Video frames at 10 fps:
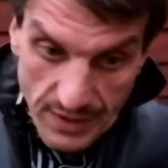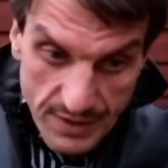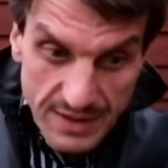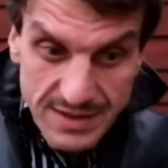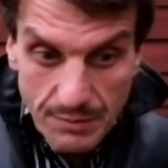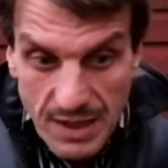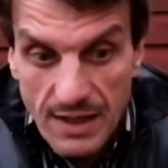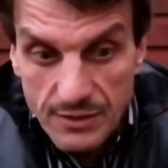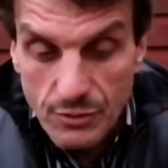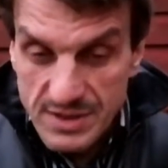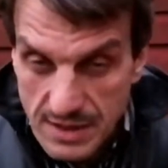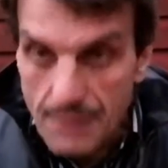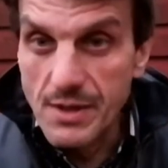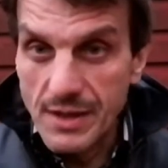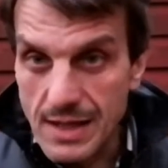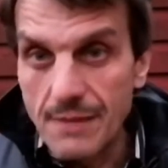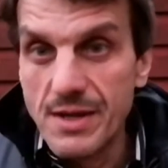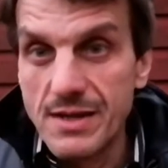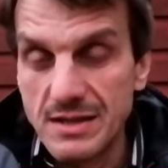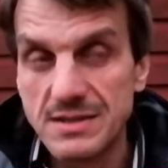и разобрали, то есть камня на
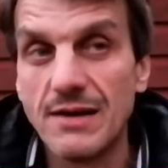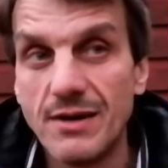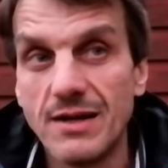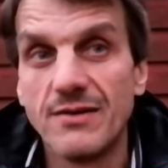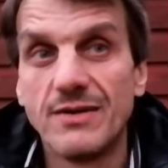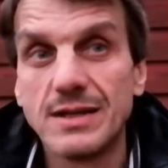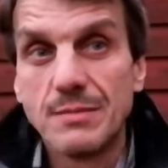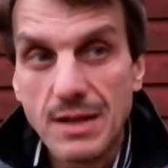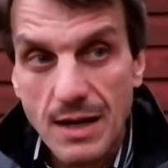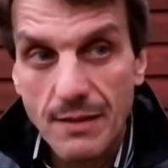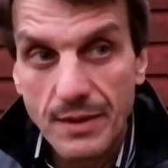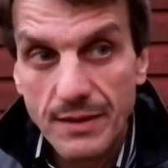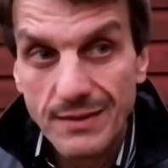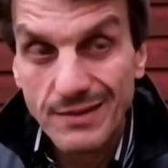камне не оставили в этом храме.